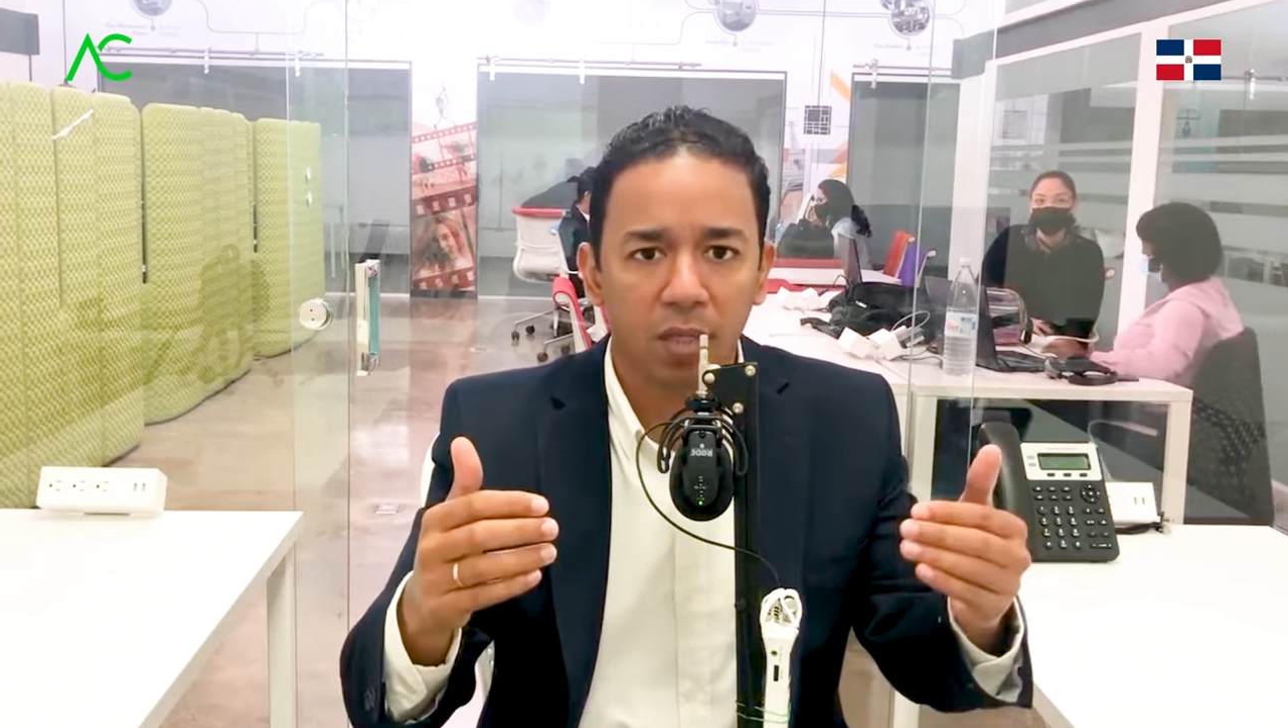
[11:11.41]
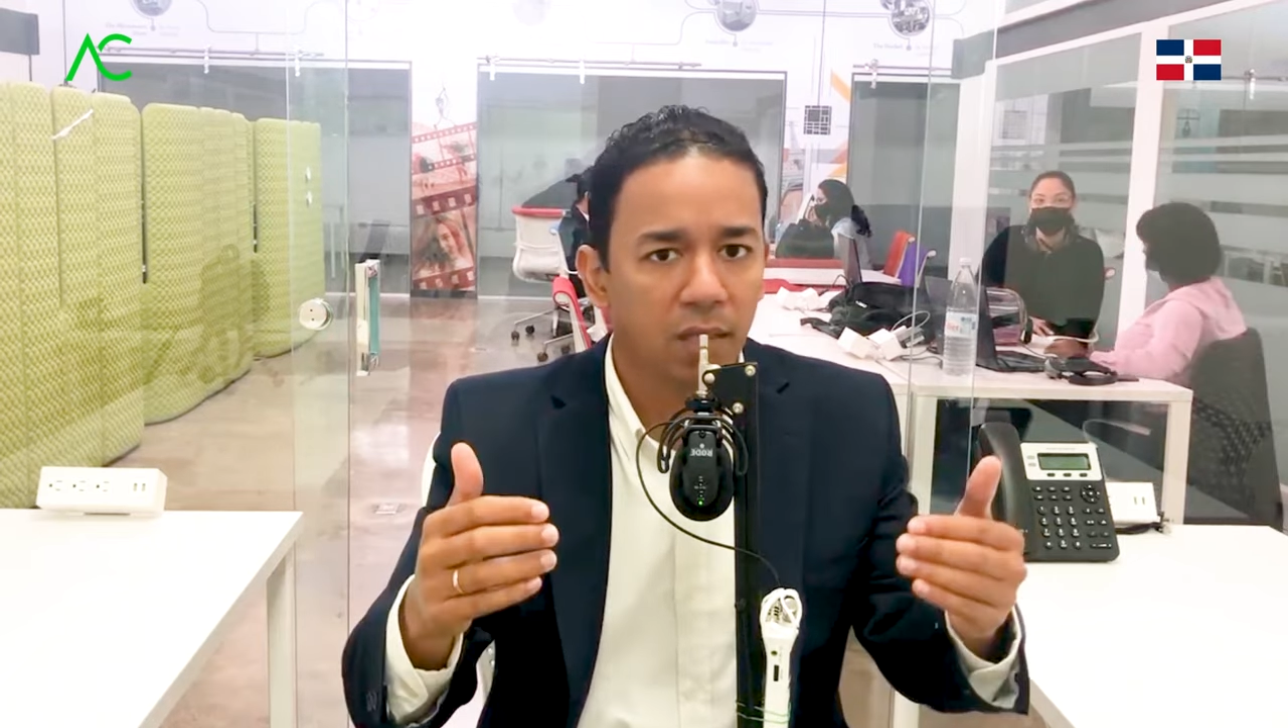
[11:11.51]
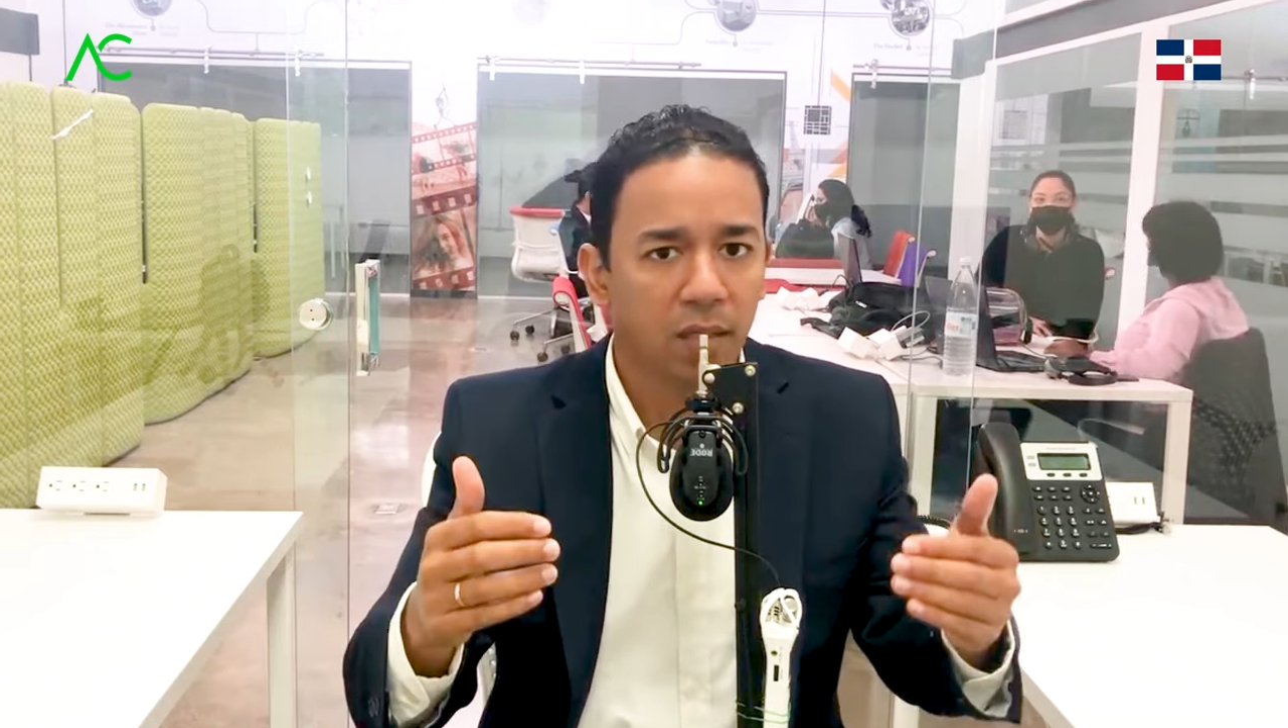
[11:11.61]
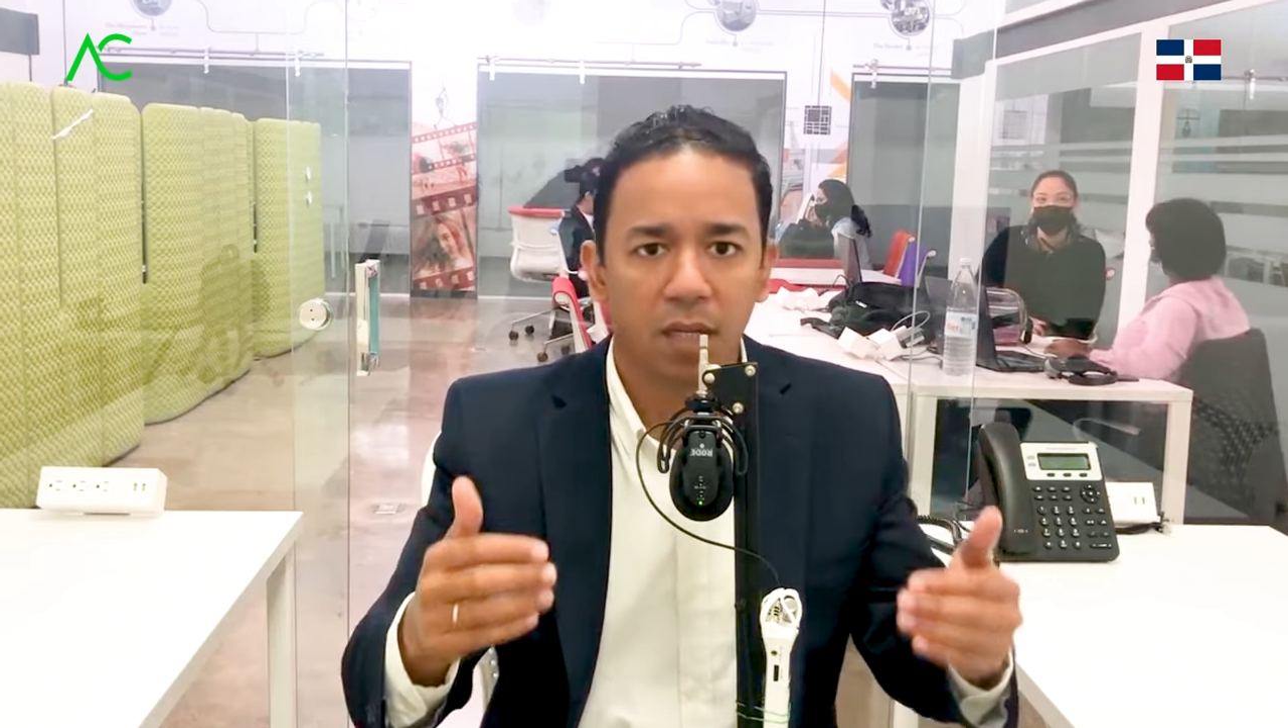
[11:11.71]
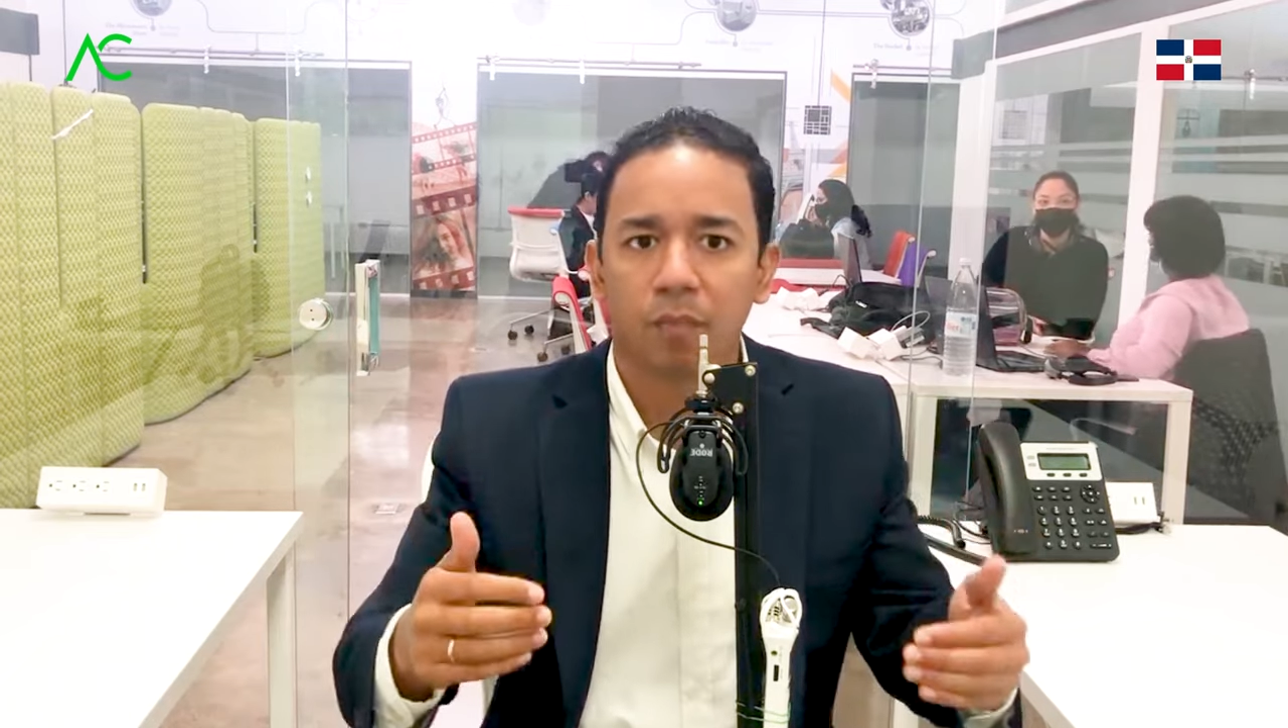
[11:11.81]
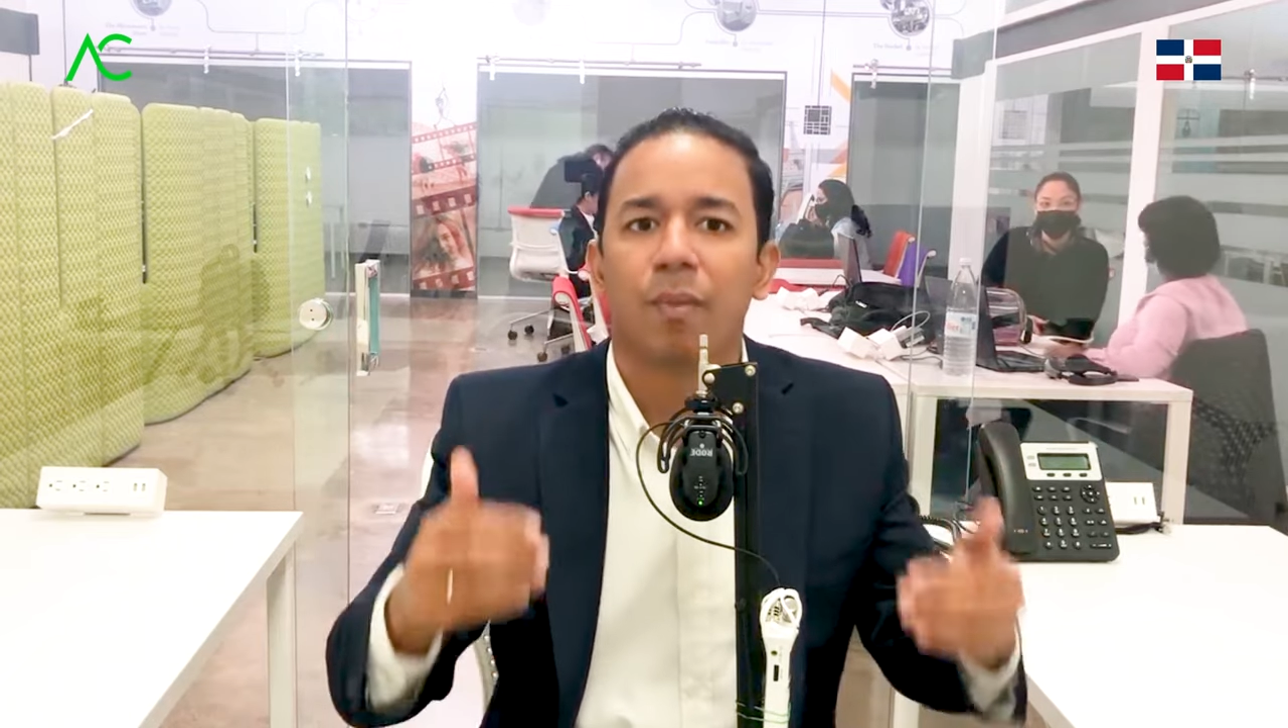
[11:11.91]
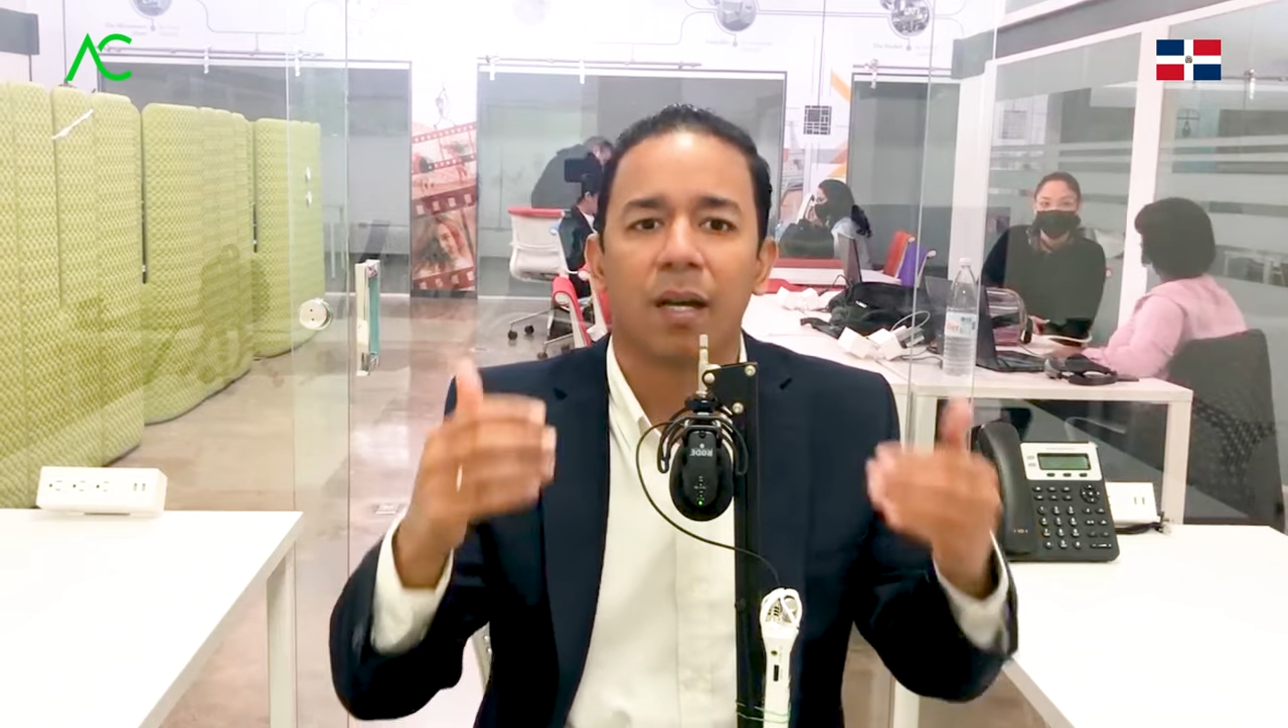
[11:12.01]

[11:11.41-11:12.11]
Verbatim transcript: tiene el internet